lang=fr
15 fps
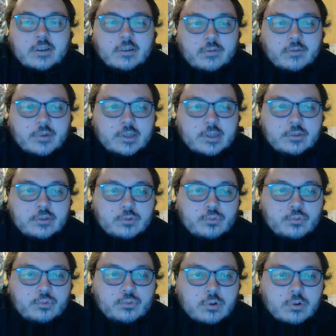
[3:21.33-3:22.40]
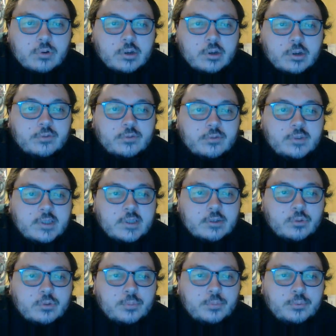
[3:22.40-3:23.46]
va du coup euh, devenir
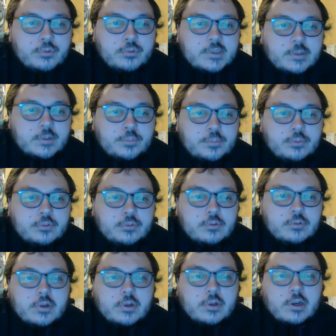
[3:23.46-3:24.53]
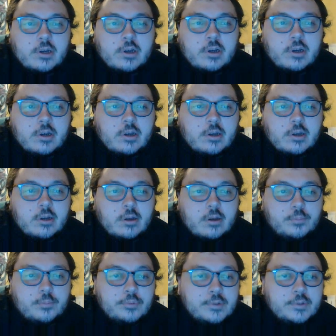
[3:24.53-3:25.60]
de plus en plus euh,
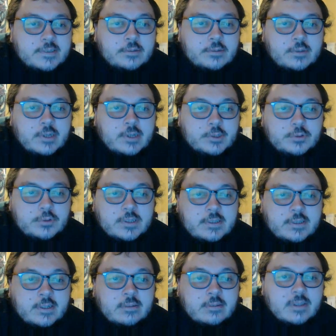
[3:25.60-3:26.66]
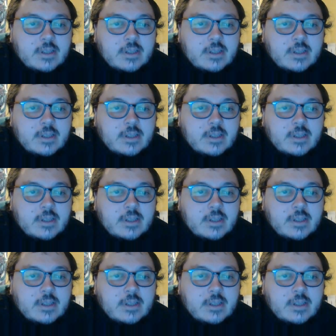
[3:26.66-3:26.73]
puissante dans la société.